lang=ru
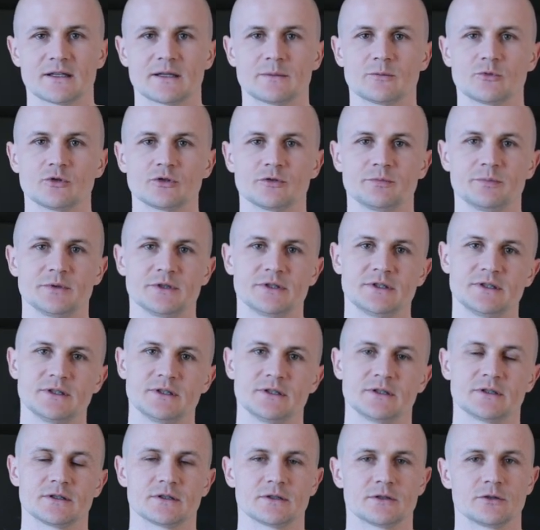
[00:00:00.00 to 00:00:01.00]
там от
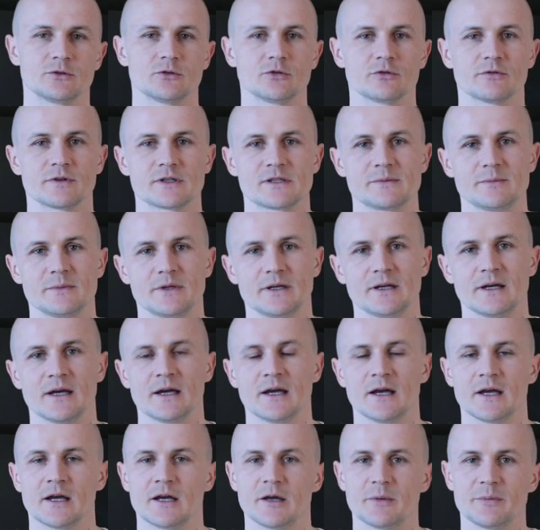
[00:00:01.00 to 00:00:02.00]
5 до 8
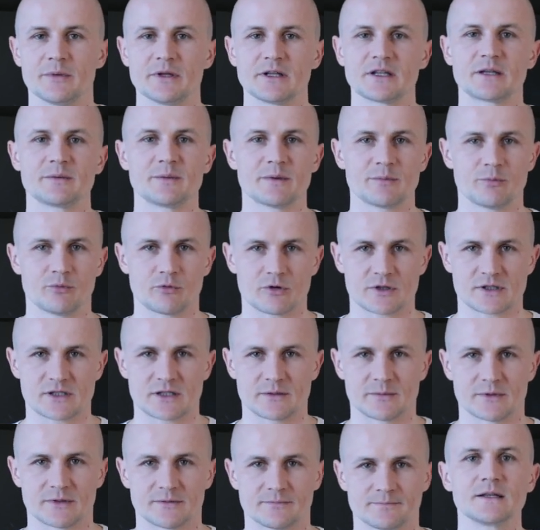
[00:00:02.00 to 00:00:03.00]
мелкими
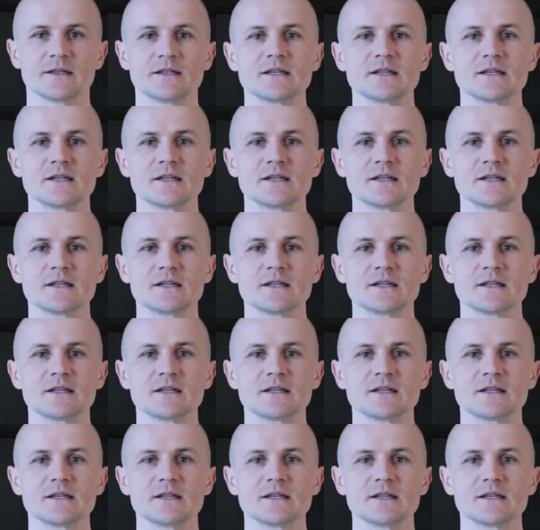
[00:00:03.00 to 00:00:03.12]
порциями.